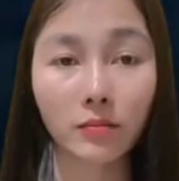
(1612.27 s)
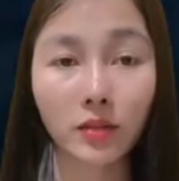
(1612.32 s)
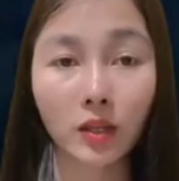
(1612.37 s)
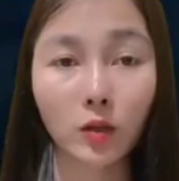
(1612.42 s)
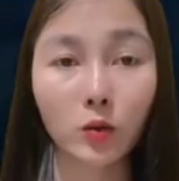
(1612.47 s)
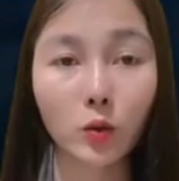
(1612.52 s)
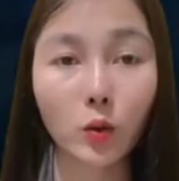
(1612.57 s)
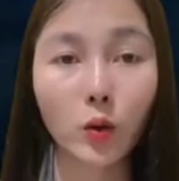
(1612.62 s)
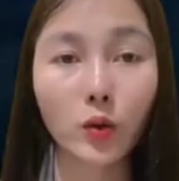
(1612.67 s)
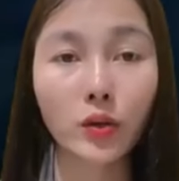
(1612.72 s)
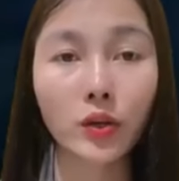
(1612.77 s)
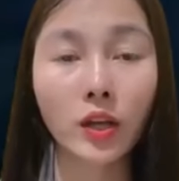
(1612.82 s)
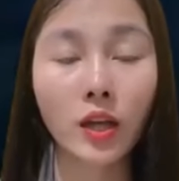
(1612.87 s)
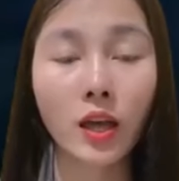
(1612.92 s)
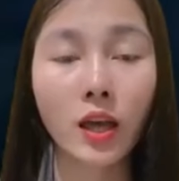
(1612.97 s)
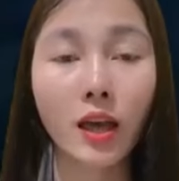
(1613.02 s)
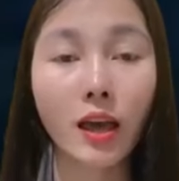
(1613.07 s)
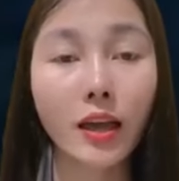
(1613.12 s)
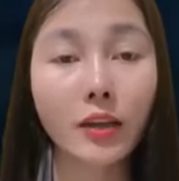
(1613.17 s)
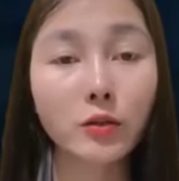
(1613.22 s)
Xuân ngồi chải
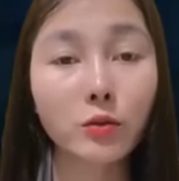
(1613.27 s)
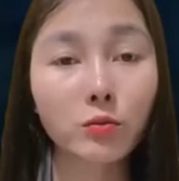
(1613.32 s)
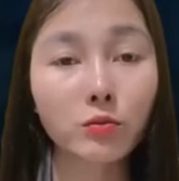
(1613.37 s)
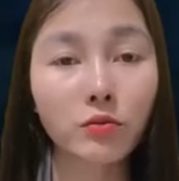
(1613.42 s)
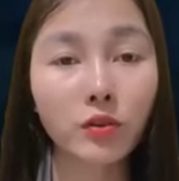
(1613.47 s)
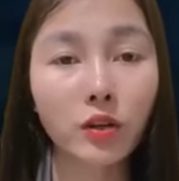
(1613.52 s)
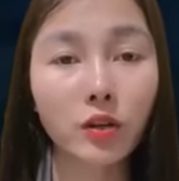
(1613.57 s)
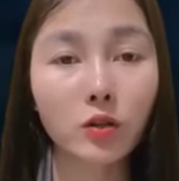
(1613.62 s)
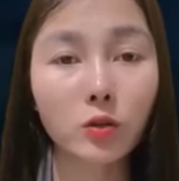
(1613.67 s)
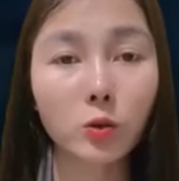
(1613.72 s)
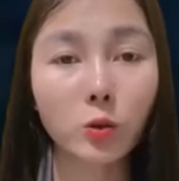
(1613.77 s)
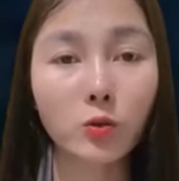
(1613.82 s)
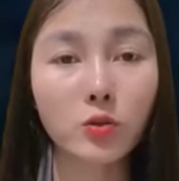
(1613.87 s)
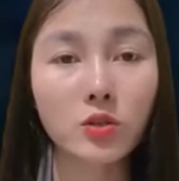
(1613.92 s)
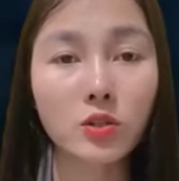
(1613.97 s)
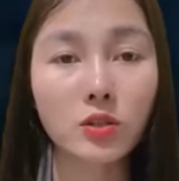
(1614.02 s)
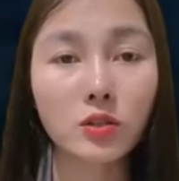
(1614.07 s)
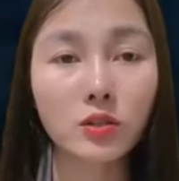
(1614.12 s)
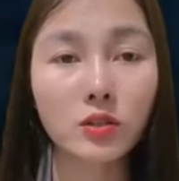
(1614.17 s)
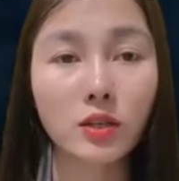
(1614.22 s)
tóc bên trong phòng
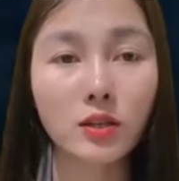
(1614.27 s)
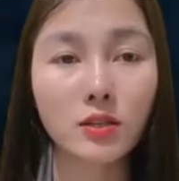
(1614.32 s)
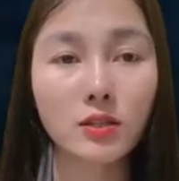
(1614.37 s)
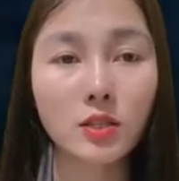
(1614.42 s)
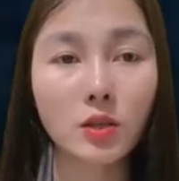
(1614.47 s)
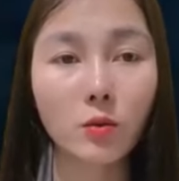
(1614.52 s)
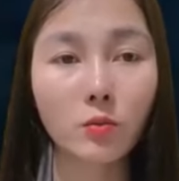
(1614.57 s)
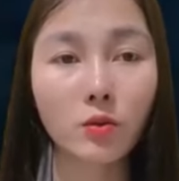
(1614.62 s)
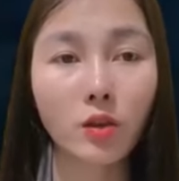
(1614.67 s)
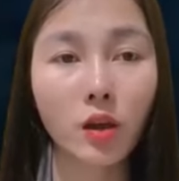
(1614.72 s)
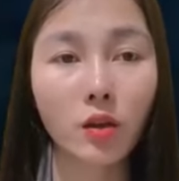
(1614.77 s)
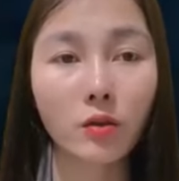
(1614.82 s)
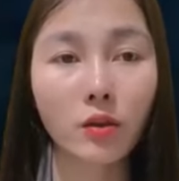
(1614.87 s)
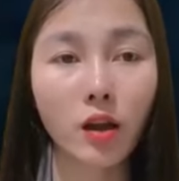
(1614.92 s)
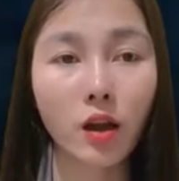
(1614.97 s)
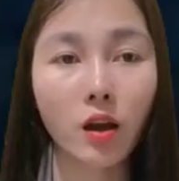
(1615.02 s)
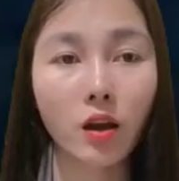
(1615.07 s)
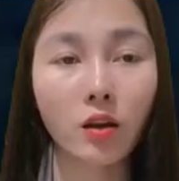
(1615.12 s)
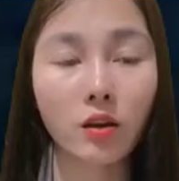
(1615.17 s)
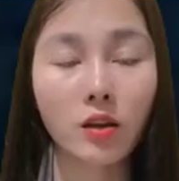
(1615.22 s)
ngủ. Lúc
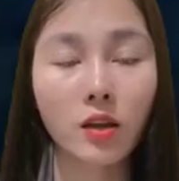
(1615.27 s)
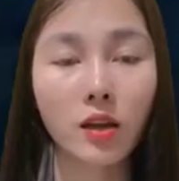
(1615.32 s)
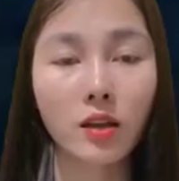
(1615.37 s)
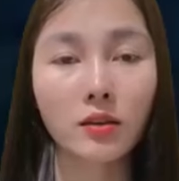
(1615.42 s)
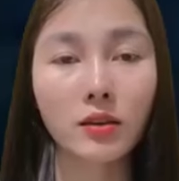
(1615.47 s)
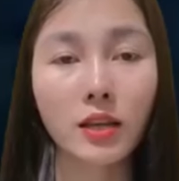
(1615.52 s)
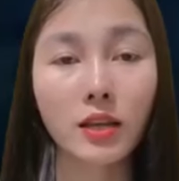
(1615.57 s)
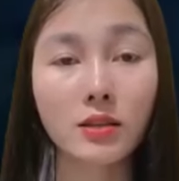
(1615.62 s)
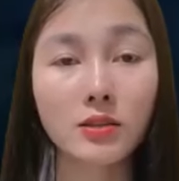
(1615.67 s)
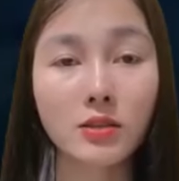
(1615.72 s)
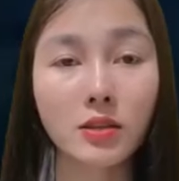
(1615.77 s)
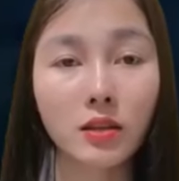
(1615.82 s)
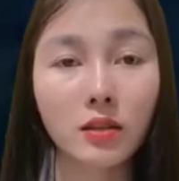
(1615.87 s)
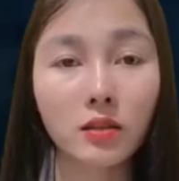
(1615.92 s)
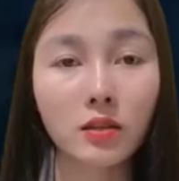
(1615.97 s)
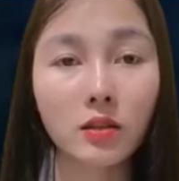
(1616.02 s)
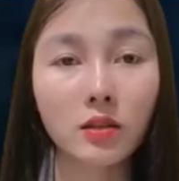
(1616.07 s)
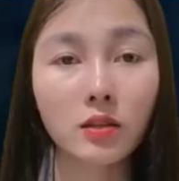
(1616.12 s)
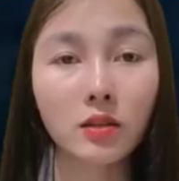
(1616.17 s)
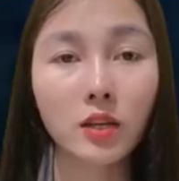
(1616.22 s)
này cô đang run
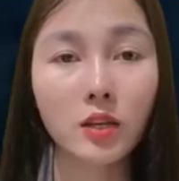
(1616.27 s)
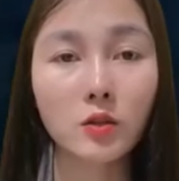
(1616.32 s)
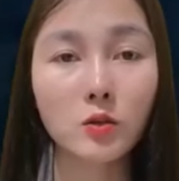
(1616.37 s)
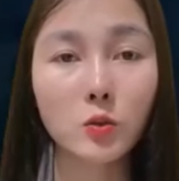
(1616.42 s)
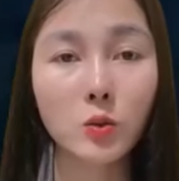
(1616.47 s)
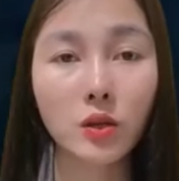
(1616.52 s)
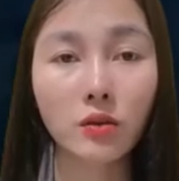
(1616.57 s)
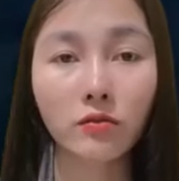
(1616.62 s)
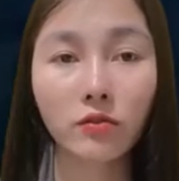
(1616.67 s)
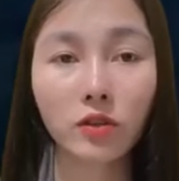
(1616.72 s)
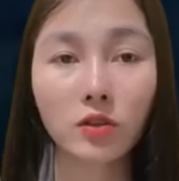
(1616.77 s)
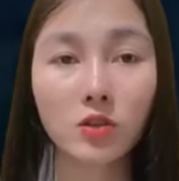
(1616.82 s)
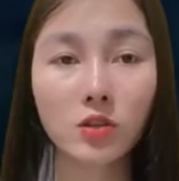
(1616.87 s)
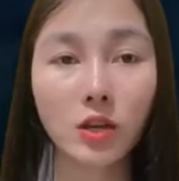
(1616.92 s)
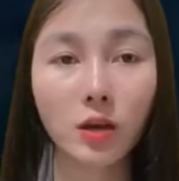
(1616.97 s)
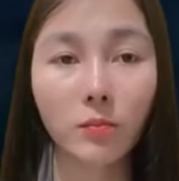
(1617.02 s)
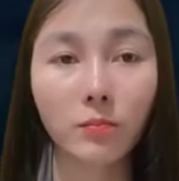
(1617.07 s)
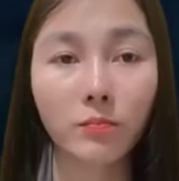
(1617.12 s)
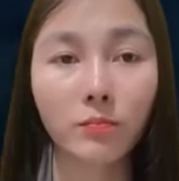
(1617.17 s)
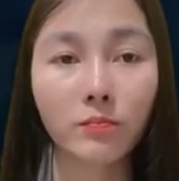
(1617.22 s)
rẩy vì nghĩ đến chuyện
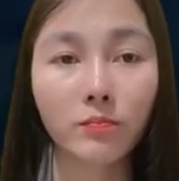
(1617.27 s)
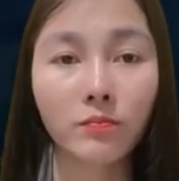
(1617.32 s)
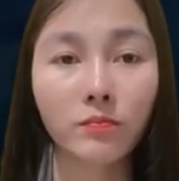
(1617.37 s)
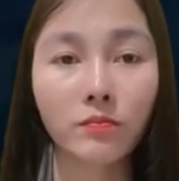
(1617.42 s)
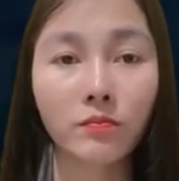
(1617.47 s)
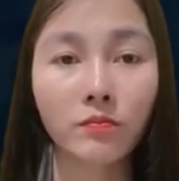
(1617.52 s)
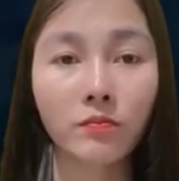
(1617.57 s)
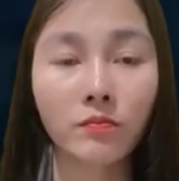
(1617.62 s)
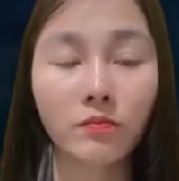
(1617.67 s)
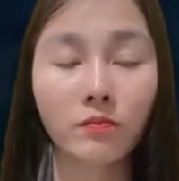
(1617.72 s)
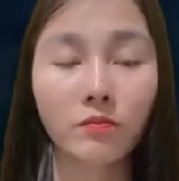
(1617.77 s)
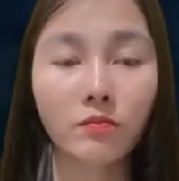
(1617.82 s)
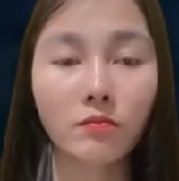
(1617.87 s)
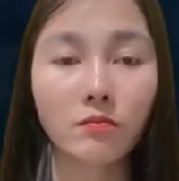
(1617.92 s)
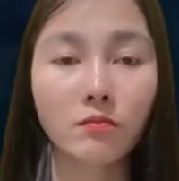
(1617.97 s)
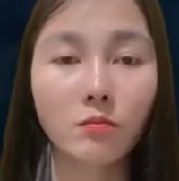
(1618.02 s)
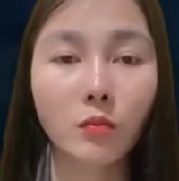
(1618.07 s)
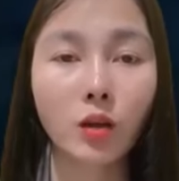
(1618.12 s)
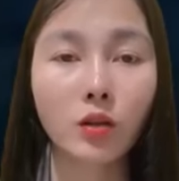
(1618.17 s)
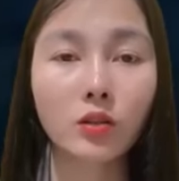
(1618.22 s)
sắp xảy ra.
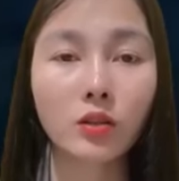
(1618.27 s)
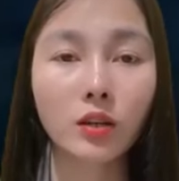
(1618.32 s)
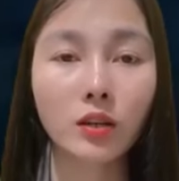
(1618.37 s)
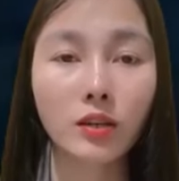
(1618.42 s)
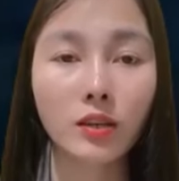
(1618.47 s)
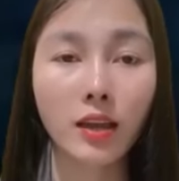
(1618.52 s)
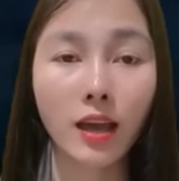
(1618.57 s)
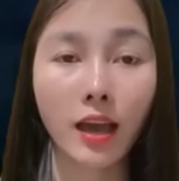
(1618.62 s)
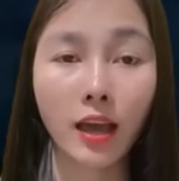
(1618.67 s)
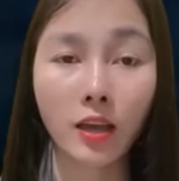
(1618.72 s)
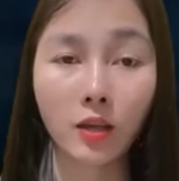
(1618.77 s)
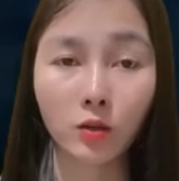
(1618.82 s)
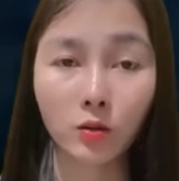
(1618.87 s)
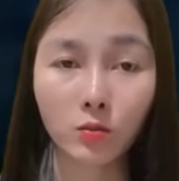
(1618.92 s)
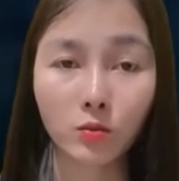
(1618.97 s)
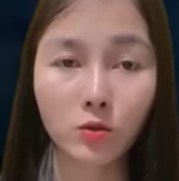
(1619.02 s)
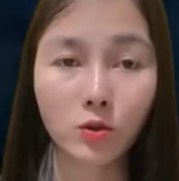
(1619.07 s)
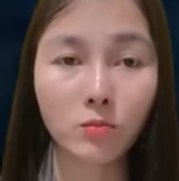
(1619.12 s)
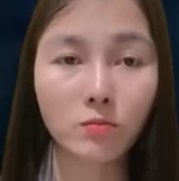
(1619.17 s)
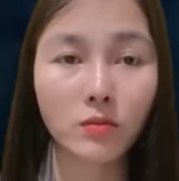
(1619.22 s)
Tiếng bước chân
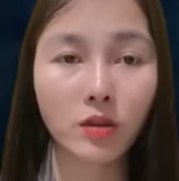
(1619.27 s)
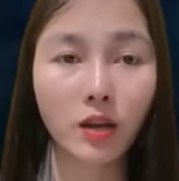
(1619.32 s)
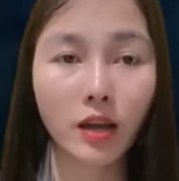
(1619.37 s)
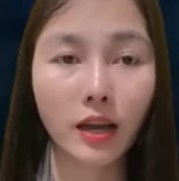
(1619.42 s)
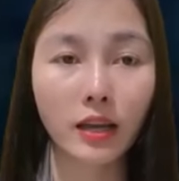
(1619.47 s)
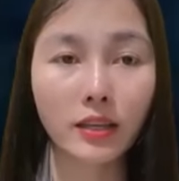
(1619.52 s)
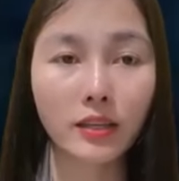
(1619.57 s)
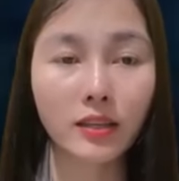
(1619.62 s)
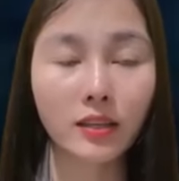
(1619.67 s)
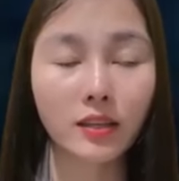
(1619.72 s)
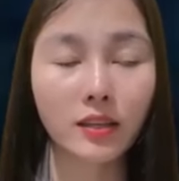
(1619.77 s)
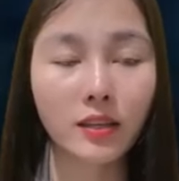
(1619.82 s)
của Thông càng lúc